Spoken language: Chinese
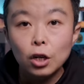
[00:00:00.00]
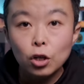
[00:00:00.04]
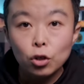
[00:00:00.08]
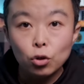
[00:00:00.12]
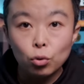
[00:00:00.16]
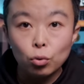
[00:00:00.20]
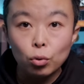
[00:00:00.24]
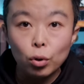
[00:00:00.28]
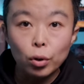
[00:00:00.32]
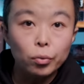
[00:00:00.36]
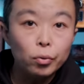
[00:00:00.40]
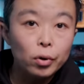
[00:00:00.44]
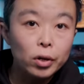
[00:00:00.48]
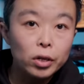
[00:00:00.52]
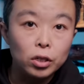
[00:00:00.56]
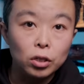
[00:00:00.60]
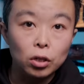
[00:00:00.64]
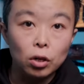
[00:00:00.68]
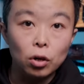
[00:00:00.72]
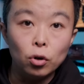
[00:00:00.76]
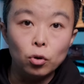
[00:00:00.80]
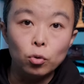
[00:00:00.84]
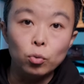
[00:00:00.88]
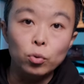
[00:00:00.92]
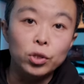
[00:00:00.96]
绝对
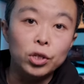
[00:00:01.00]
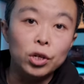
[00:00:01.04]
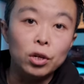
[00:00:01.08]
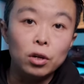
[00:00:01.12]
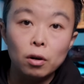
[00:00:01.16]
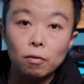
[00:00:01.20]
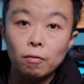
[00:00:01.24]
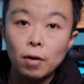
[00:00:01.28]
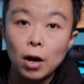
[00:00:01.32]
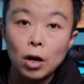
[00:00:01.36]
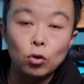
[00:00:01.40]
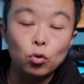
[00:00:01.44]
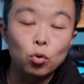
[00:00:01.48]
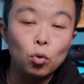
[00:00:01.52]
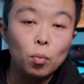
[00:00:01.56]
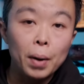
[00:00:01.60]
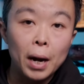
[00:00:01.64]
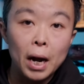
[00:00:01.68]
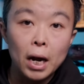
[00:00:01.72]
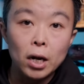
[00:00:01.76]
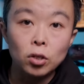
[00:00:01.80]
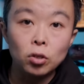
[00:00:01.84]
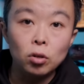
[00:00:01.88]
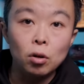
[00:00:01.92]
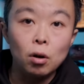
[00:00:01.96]
是旅行和外出
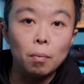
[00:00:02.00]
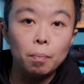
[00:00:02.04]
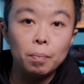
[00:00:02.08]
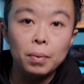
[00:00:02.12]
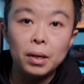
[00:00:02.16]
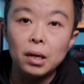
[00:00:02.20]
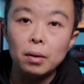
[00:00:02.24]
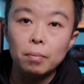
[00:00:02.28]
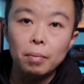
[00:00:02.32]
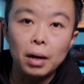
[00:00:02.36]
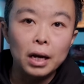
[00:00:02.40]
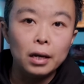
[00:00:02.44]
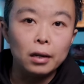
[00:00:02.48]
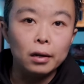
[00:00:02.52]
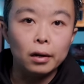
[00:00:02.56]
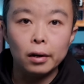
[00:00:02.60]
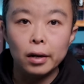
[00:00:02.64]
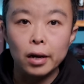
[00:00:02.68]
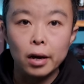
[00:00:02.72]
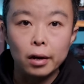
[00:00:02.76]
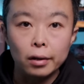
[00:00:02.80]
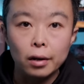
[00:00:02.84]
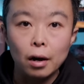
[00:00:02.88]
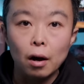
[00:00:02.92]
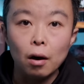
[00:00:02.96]
拍摄必备的
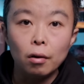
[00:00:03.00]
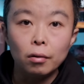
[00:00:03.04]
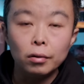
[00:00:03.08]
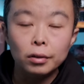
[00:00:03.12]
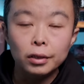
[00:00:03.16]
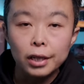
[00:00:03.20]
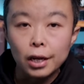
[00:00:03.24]
良药。